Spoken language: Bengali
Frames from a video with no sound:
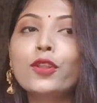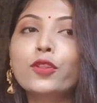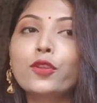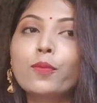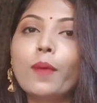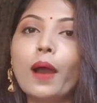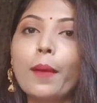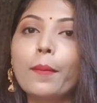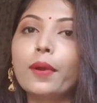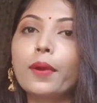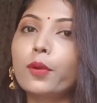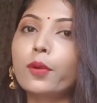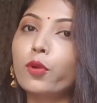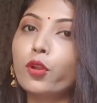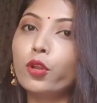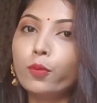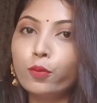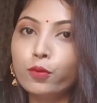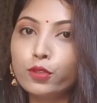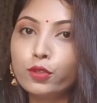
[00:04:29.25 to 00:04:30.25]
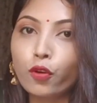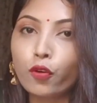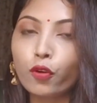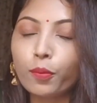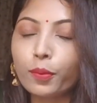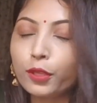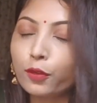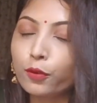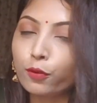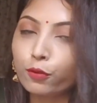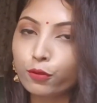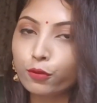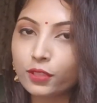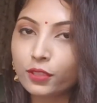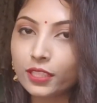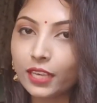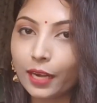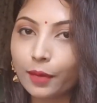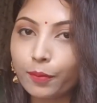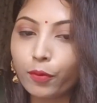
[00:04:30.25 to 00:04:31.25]
তো মা আমাকে বললো পুজো করবি তো নতুন
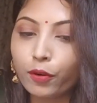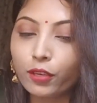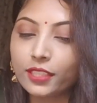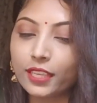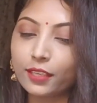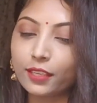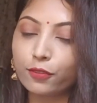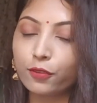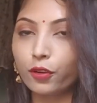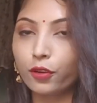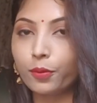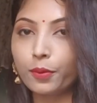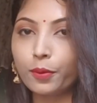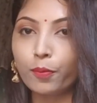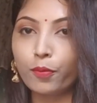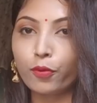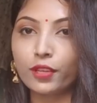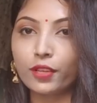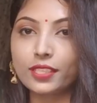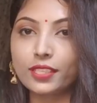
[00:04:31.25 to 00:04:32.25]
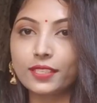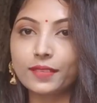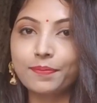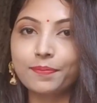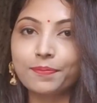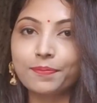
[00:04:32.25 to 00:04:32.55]
শাড়ি পর সেই জন্য আমি পরেছি